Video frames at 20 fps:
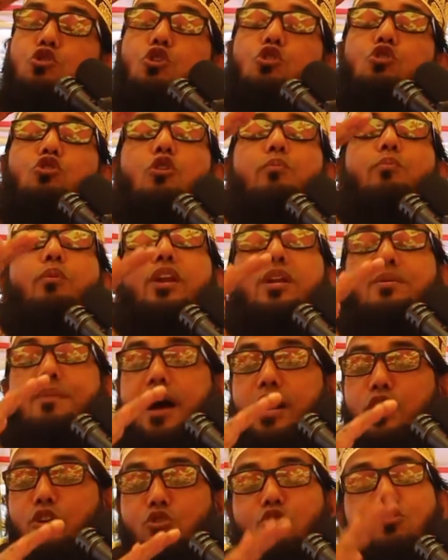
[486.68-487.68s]
ছোট্ট
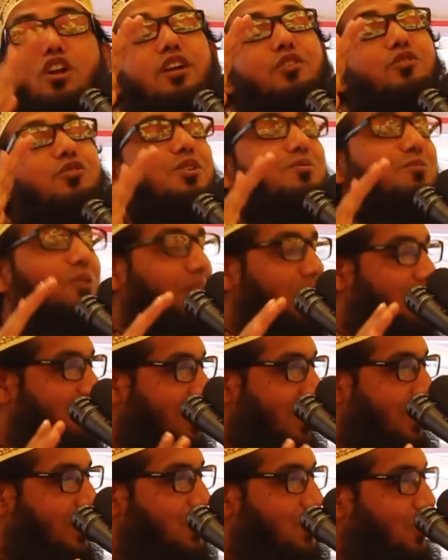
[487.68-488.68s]
পরিবার টোনাটুনি বলতে
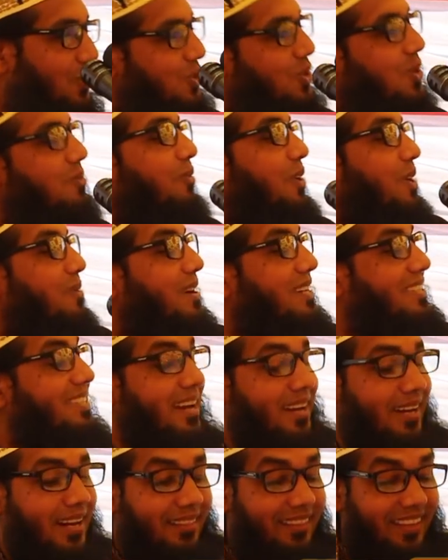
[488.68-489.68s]
পারেন ছোট্ট পরিবার
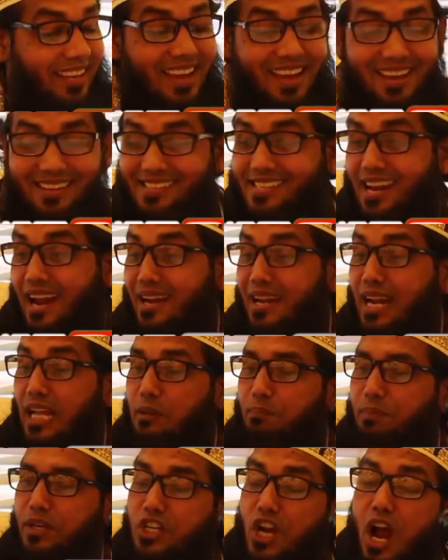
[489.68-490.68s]
জান্নাতে
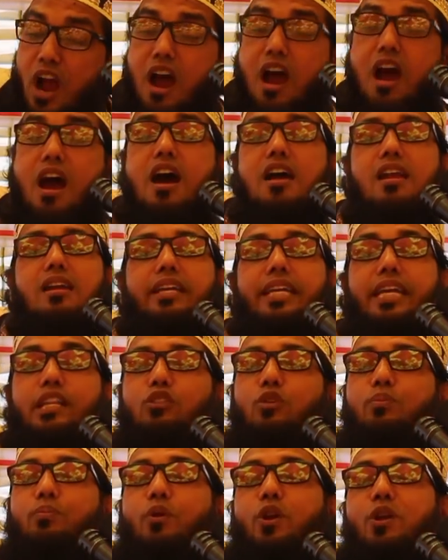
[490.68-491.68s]
জান্নাত বিশাল
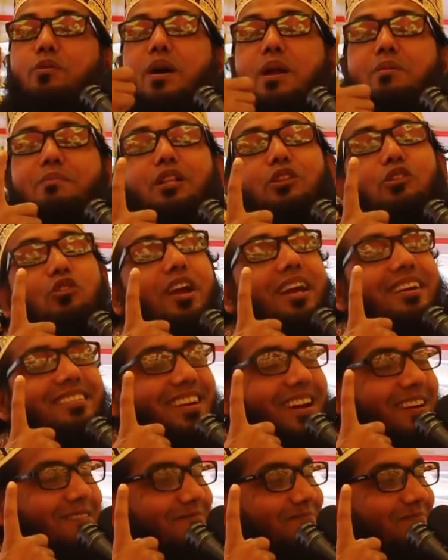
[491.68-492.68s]
কিন্তু পরিবার মাত্র
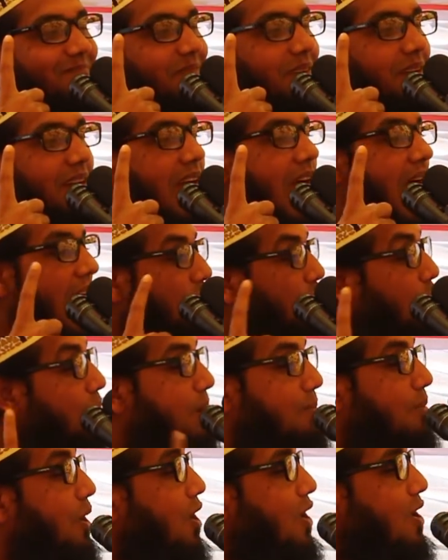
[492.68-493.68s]
একটা আদম
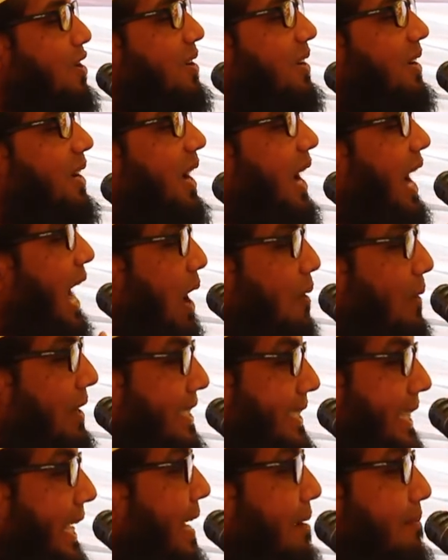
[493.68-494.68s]
এবং হাওয়া
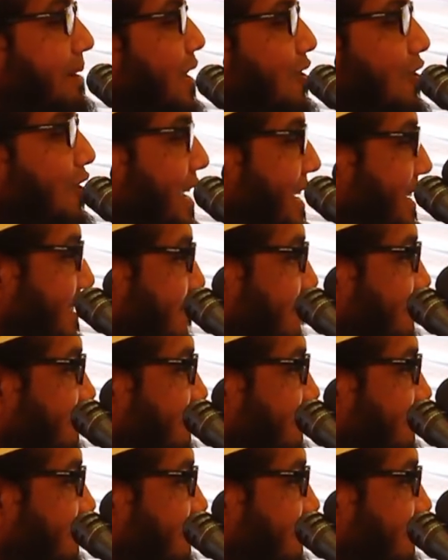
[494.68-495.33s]
ছেলে মেয়েও নাই